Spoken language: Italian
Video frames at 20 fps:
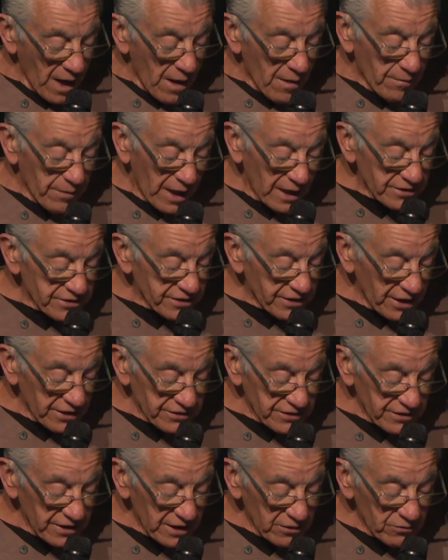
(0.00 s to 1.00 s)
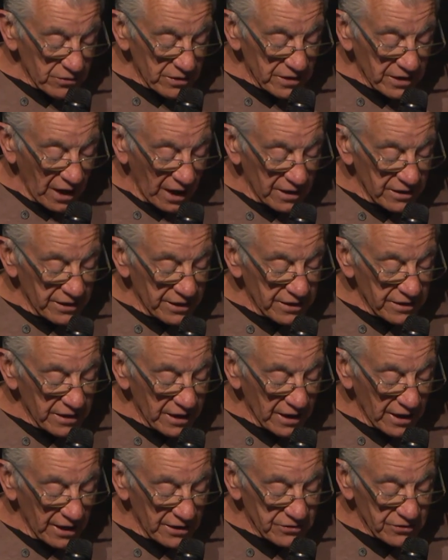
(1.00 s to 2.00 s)
Basta seguitare
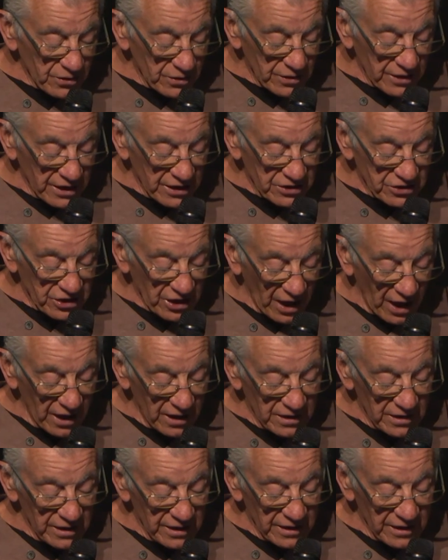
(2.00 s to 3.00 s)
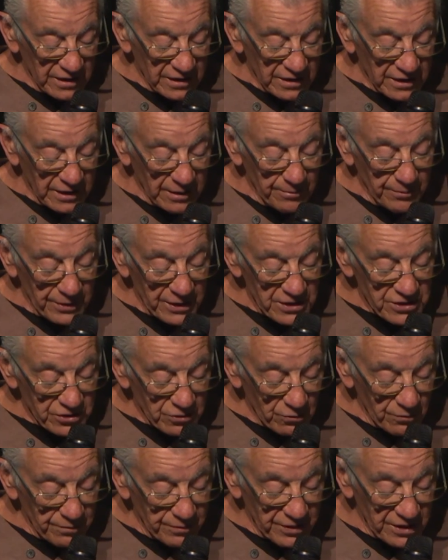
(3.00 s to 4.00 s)
l'indicazione gialla che
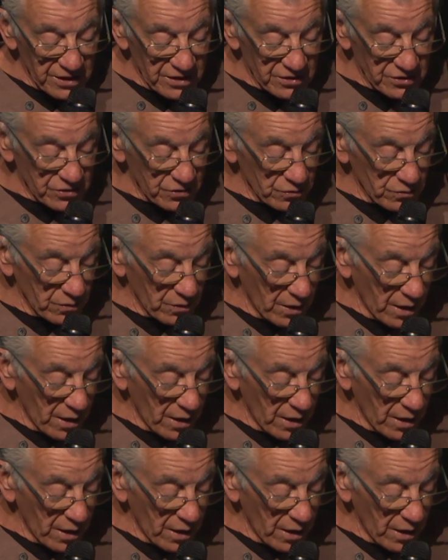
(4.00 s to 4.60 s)
presto presto